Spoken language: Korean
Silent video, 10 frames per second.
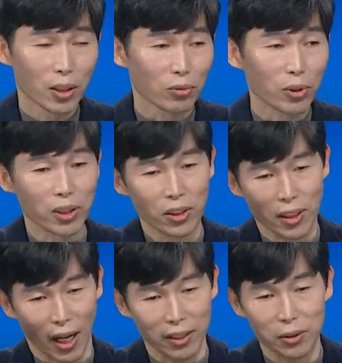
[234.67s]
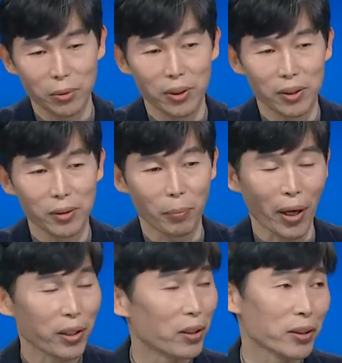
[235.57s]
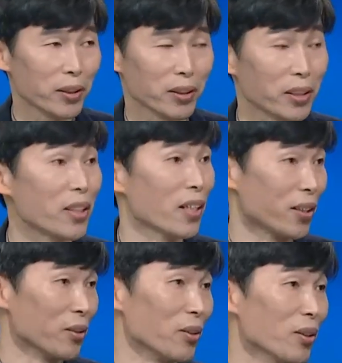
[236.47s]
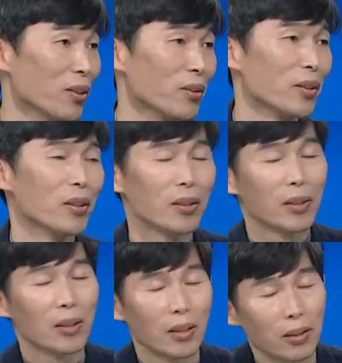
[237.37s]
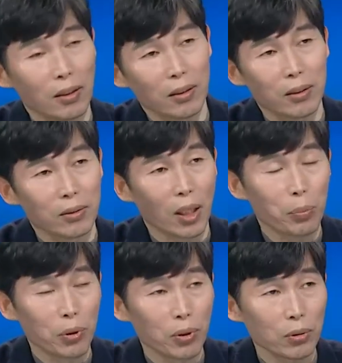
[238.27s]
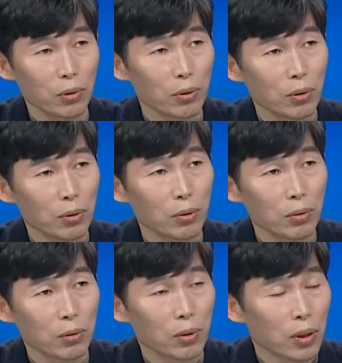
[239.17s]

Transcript: 우리 지역이 가지고 있는 매력을 느껴야 되거든요. 네. 어, 대표적으로